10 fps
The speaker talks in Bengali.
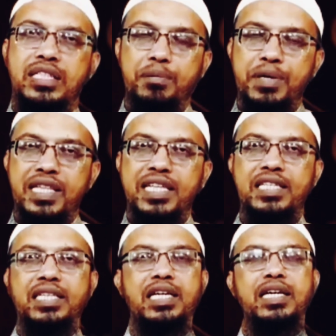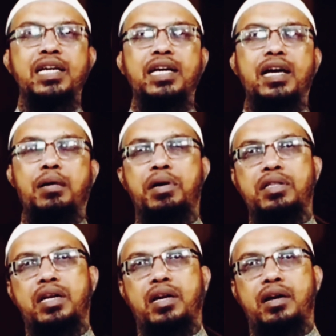চাপিয়ে দিচ্ছে আবার
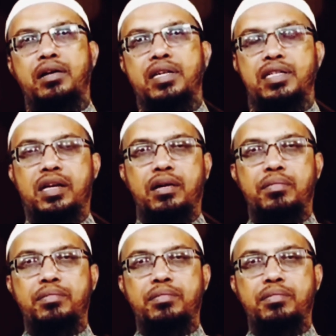তারা নিজেরা